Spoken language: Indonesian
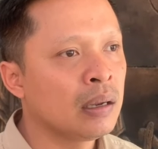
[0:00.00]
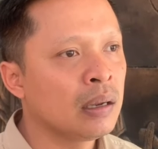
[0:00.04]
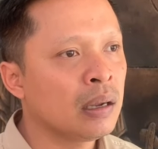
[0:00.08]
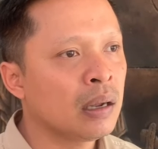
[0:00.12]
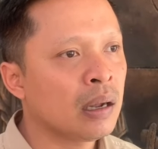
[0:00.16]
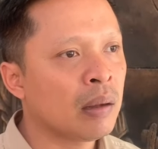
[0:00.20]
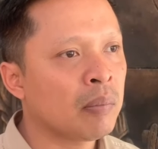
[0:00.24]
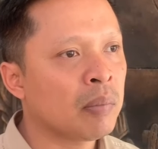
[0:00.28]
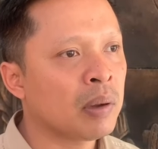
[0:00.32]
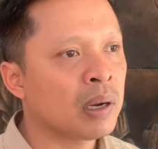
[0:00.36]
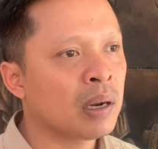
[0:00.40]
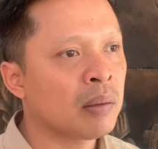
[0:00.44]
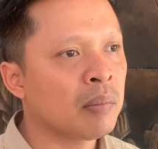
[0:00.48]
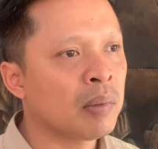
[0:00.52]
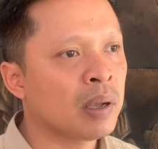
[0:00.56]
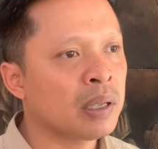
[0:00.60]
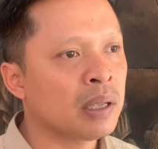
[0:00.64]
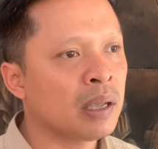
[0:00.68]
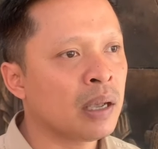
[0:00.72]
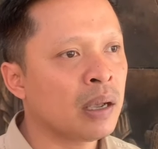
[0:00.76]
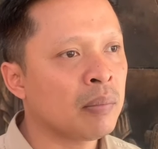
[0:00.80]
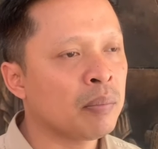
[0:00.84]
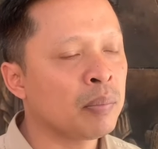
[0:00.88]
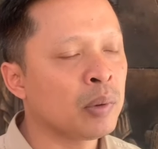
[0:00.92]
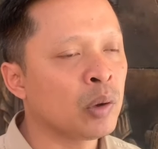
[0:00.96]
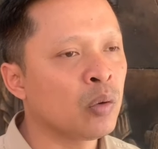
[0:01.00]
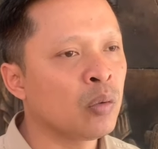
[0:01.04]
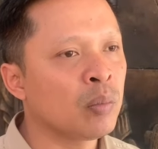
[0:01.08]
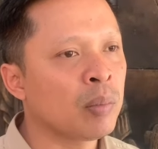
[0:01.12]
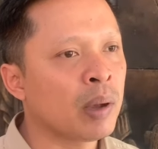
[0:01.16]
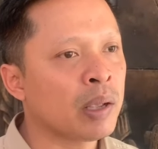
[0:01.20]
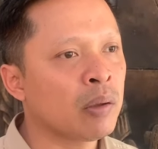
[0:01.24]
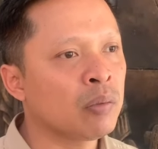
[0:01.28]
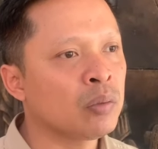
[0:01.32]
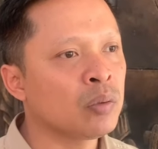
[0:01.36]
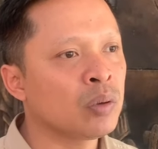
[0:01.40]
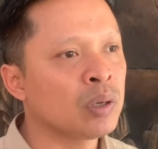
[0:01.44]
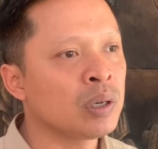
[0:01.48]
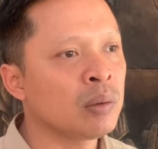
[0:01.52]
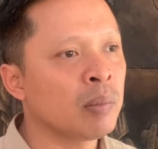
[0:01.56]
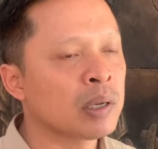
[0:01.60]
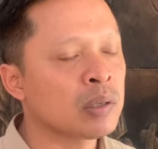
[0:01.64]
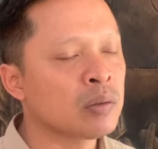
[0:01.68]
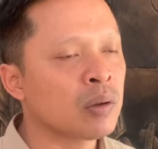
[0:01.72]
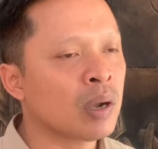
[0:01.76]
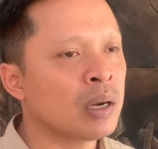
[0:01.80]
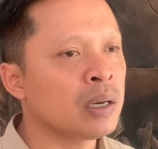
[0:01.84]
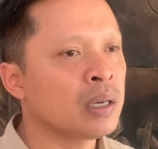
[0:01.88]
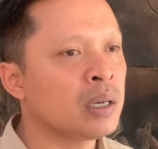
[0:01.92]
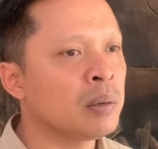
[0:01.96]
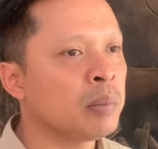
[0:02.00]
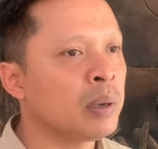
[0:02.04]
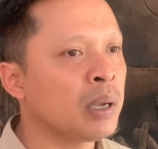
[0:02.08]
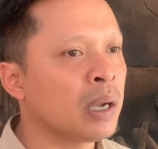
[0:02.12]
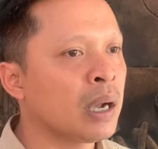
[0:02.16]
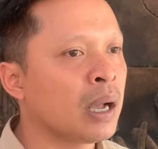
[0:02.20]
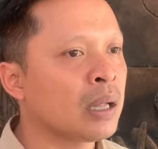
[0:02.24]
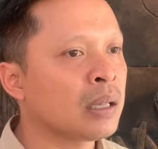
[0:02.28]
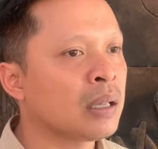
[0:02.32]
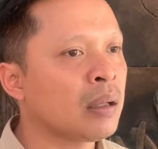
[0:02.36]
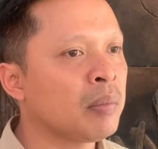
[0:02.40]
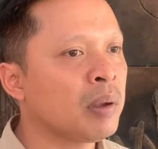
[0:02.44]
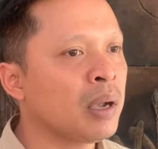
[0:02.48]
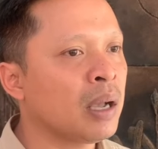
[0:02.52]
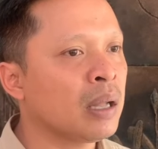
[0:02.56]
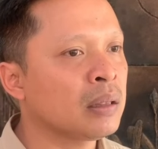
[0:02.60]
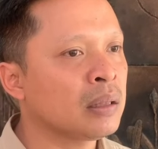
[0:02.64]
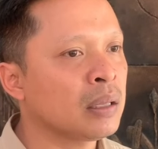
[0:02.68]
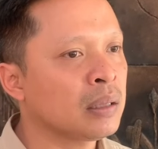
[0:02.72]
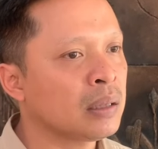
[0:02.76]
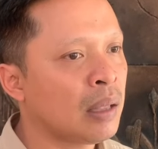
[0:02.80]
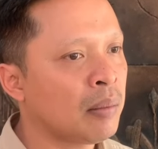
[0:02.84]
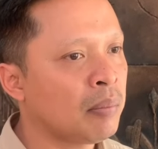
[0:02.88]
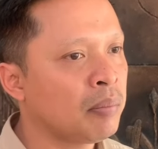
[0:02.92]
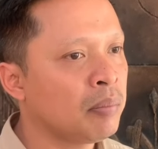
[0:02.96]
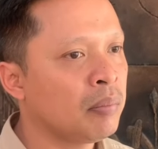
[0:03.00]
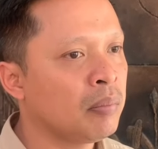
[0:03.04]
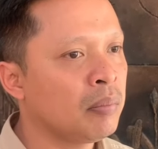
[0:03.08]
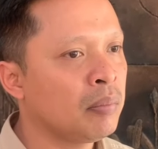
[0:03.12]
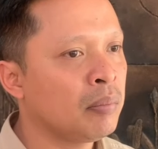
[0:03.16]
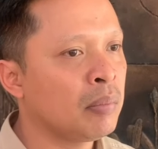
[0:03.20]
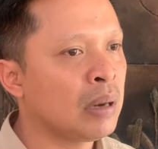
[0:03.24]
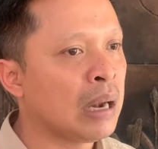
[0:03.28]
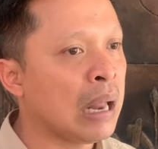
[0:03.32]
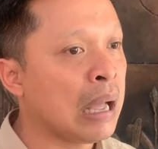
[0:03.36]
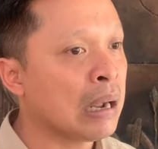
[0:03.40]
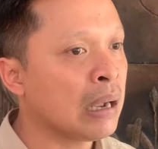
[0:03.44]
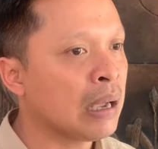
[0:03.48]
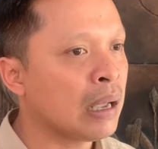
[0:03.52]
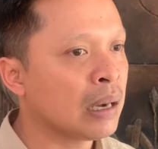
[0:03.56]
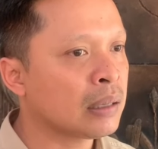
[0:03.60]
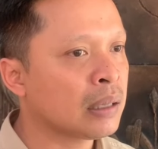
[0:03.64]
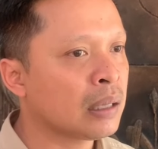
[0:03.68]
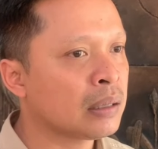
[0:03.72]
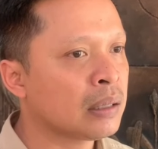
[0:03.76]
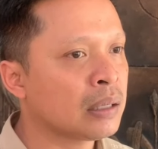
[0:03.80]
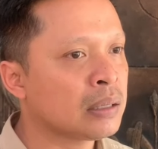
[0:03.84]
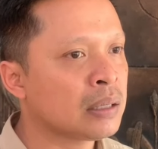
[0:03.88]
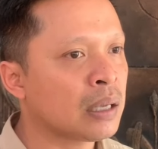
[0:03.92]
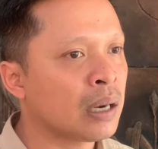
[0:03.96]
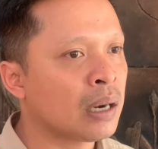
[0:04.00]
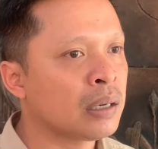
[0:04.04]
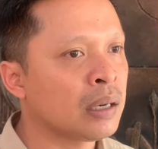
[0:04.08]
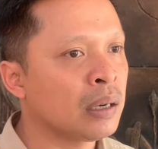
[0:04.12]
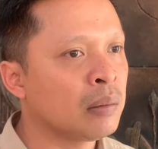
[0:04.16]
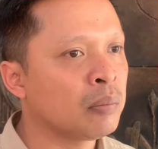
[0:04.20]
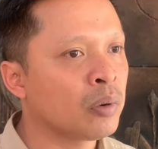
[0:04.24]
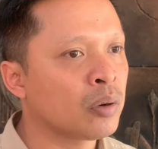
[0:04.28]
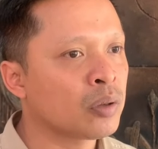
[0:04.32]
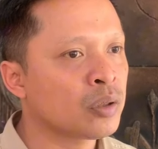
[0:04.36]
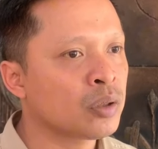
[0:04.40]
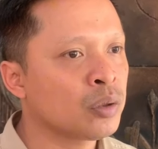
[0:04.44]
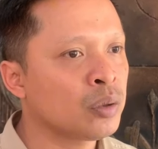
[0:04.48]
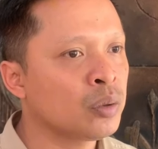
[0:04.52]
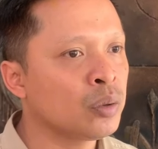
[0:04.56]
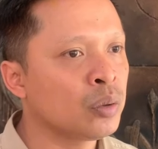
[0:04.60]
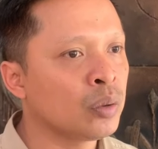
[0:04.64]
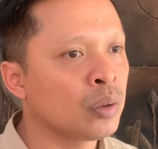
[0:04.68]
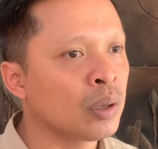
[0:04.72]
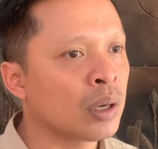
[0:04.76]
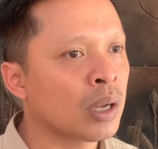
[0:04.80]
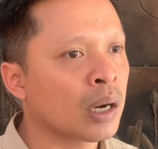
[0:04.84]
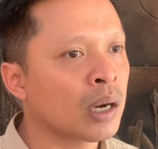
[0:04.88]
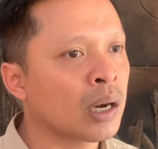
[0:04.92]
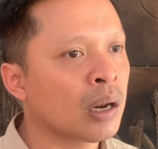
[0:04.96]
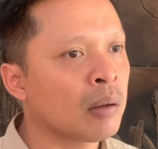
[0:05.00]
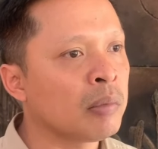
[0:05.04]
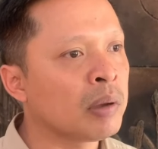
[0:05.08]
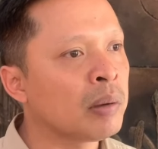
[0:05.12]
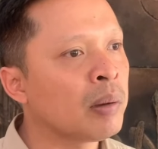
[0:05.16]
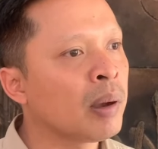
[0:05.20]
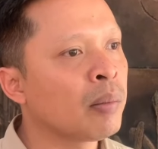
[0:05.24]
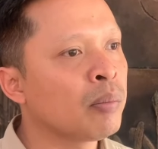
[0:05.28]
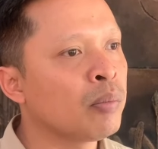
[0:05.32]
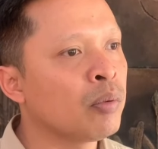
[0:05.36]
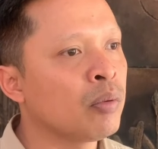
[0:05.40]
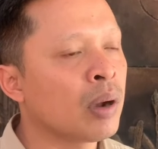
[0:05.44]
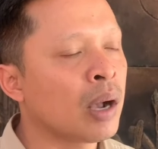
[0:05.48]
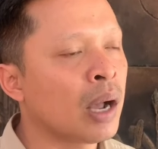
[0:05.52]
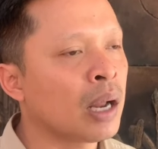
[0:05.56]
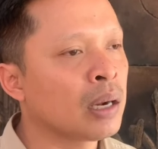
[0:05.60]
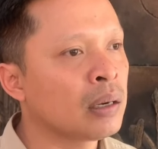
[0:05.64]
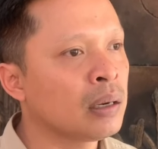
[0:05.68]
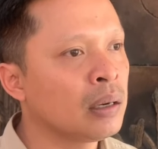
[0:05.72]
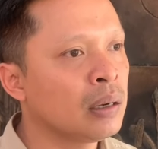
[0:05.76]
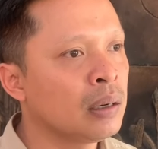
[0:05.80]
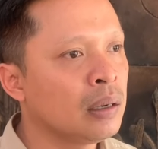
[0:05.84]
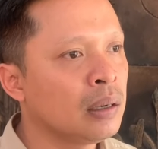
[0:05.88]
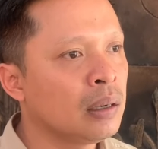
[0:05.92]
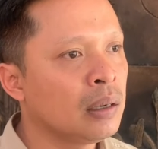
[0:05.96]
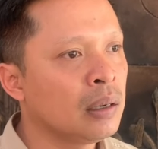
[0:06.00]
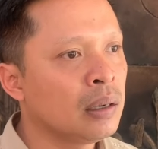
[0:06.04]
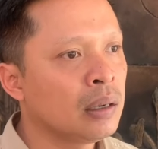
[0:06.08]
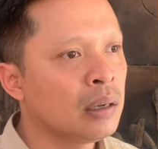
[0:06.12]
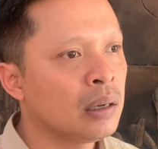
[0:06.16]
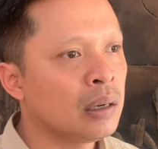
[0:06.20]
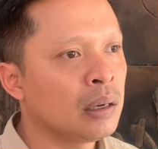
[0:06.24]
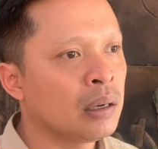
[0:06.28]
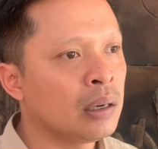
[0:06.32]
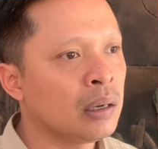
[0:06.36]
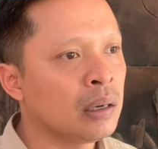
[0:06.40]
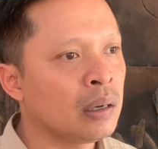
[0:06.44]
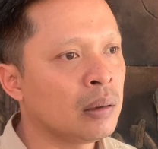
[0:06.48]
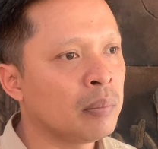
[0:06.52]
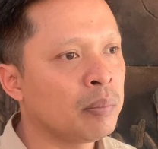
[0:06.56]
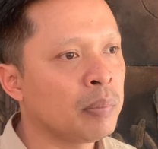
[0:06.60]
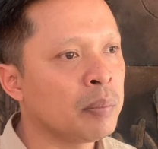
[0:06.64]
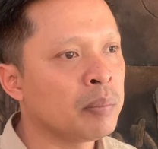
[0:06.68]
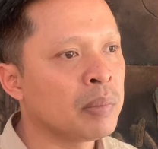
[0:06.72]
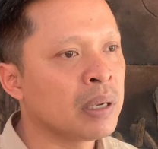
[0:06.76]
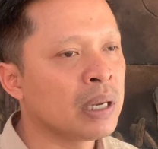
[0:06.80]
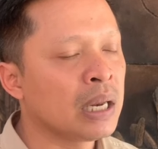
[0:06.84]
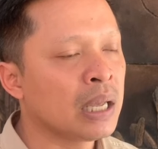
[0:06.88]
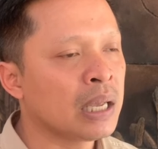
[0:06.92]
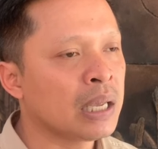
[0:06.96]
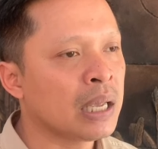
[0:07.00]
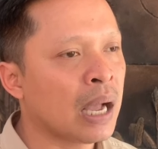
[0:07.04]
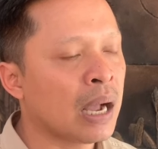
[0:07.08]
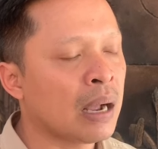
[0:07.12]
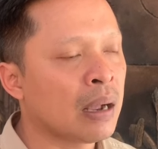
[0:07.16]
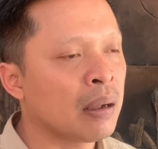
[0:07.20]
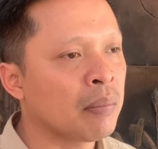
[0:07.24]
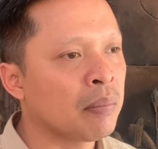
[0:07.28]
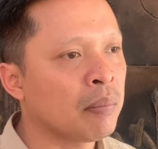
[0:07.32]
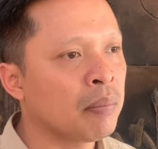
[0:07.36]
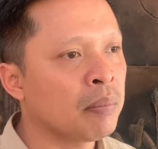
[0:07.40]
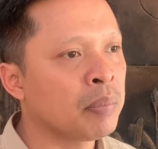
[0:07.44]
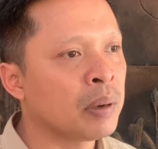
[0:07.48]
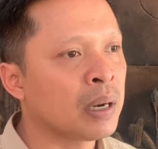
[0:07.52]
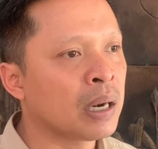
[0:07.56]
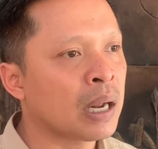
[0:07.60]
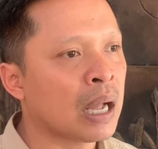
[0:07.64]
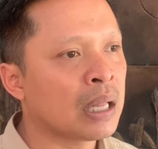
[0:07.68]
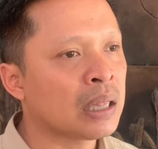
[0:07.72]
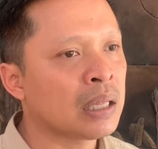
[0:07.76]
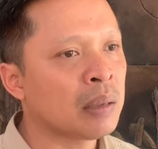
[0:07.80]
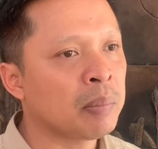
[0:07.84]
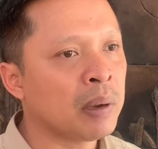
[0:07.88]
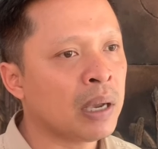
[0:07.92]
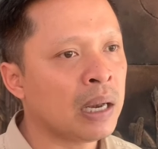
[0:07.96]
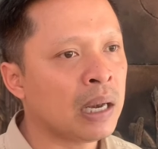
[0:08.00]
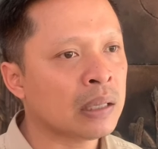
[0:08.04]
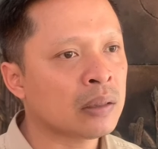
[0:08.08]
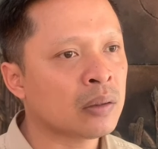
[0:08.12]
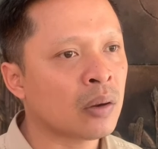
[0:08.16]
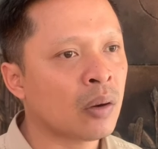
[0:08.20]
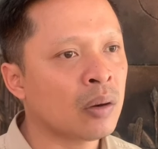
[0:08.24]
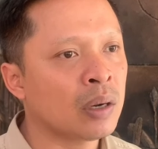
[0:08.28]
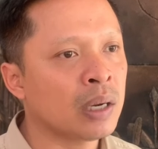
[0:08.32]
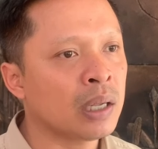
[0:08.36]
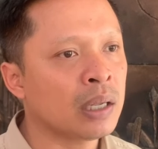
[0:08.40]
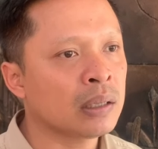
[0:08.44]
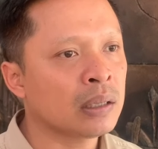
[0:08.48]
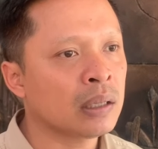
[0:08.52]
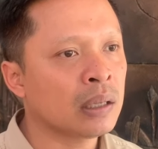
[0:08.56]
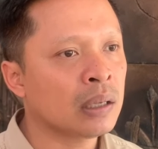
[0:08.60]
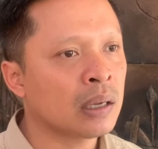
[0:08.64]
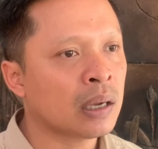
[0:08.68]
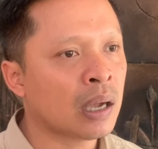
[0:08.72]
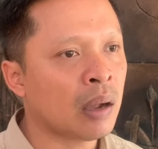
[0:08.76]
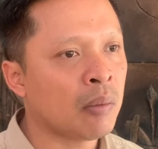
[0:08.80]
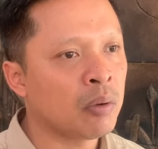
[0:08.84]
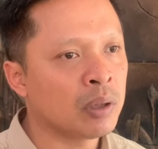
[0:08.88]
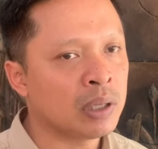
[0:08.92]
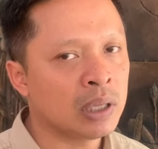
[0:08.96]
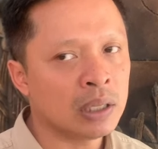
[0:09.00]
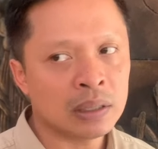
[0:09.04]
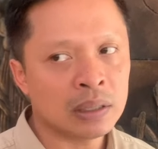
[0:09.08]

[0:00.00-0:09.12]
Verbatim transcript: apa namanya berupaya untuk dimasukkan DPK, tapi kan tetap melanggar tata cara dan prosedur karena memang bukan e, pemilih yang berKTP elektronik Kabupaten